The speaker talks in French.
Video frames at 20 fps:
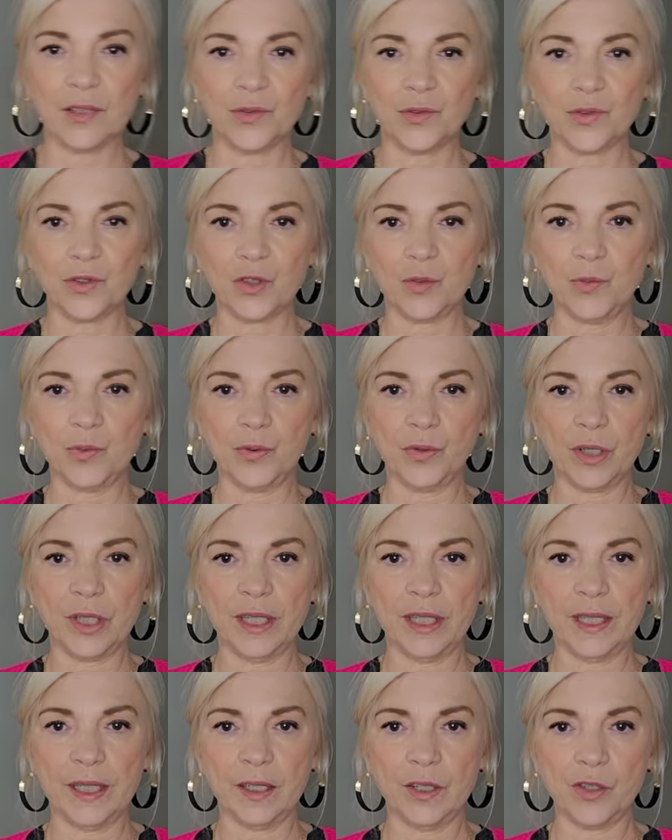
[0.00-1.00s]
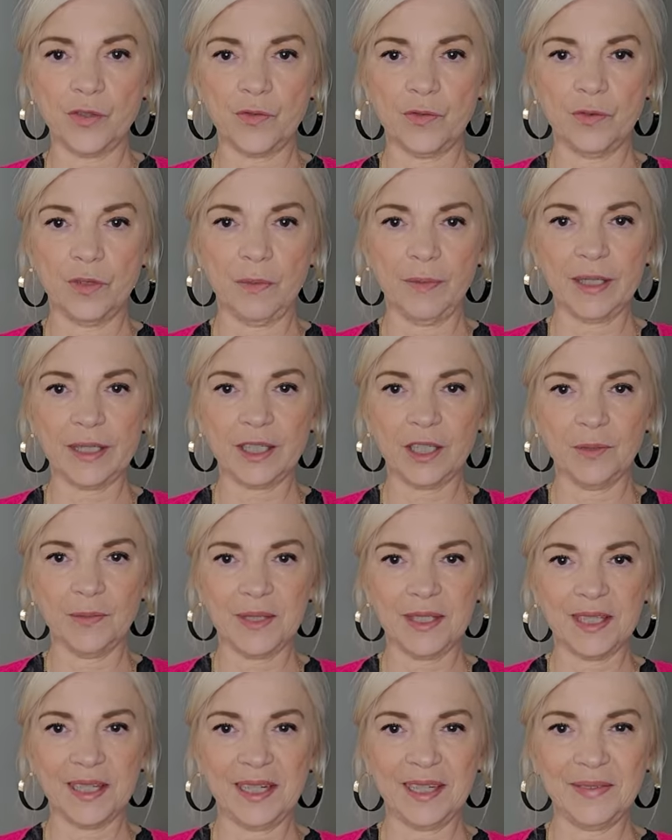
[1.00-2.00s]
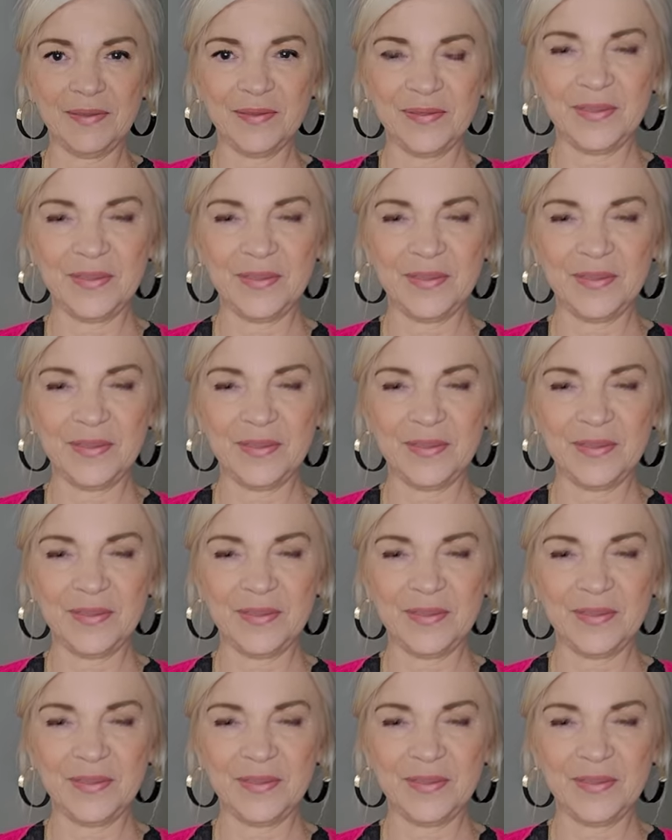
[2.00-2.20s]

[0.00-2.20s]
donc pour les... Je vais vous les mettre comme ça.